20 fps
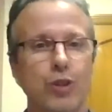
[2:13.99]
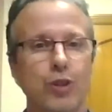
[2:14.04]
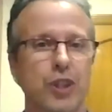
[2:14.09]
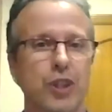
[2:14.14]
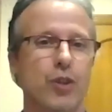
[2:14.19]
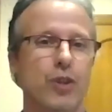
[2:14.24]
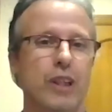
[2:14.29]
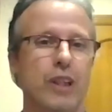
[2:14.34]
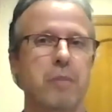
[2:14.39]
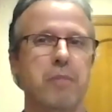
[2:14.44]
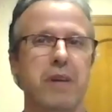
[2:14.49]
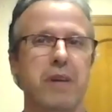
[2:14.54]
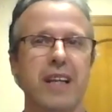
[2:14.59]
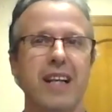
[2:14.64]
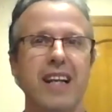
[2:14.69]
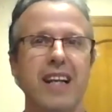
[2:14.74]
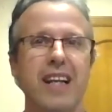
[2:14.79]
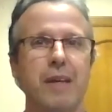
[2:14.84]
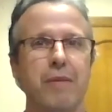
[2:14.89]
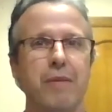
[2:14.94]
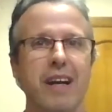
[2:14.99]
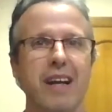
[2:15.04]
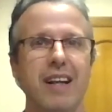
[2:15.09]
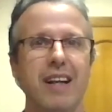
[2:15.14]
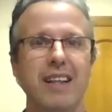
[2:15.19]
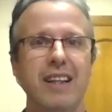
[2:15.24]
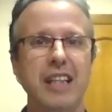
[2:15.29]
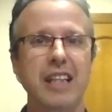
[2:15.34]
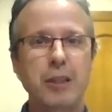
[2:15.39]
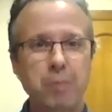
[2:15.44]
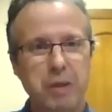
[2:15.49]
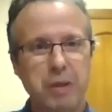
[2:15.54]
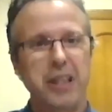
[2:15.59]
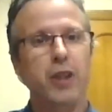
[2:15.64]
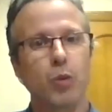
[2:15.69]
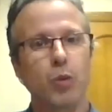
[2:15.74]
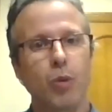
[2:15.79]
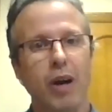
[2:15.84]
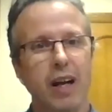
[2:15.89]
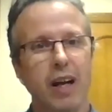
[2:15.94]
sino también a nivel
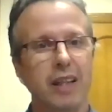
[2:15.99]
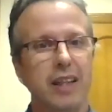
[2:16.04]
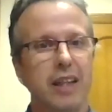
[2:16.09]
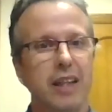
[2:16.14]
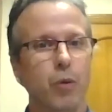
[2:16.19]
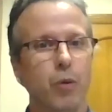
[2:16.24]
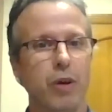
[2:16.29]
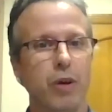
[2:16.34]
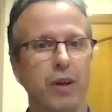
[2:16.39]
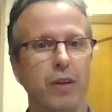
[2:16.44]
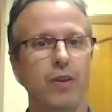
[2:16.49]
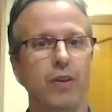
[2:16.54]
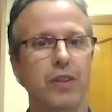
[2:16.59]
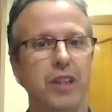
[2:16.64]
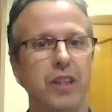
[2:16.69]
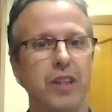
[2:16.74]
espiritual, ¿de acuerdo?